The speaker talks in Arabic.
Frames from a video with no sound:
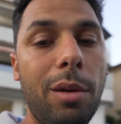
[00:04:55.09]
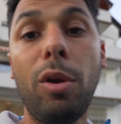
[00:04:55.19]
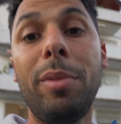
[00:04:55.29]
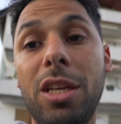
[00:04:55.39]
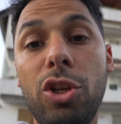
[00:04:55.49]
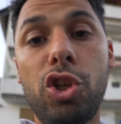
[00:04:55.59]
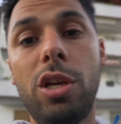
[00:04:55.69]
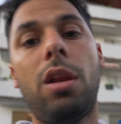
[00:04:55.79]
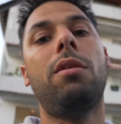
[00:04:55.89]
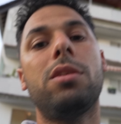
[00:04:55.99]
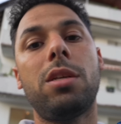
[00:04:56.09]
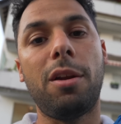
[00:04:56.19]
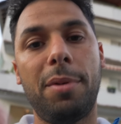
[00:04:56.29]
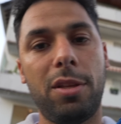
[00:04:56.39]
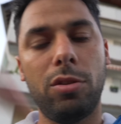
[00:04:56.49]
طب ولما تيجي تشيل خلاص
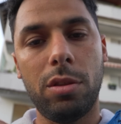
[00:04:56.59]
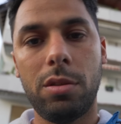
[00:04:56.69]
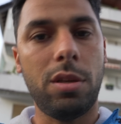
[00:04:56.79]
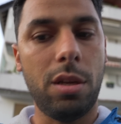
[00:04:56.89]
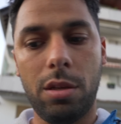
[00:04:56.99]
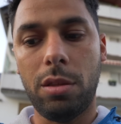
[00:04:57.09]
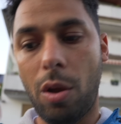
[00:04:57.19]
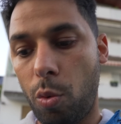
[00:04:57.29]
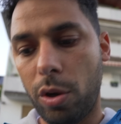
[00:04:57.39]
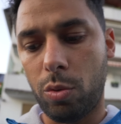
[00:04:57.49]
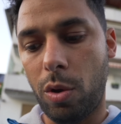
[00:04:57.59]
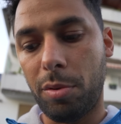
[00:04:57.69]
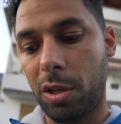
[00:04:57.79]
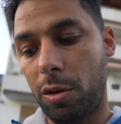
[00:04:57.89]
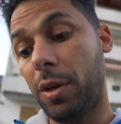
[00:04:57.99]
العربيتين يعني دورت
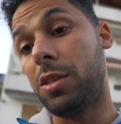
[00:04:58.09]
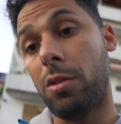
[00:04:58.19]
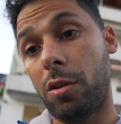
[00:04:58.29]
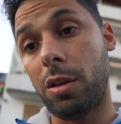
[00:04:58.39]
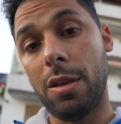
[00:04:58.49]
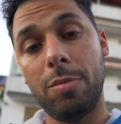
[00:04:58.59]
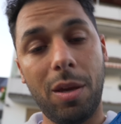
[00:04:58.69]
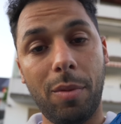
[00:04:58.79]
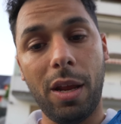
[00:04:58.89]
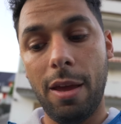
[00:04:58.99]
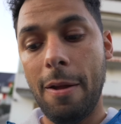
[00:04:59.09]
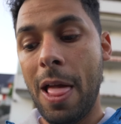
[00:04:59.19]
وعربيتك البايظه دارت بتعمل ايه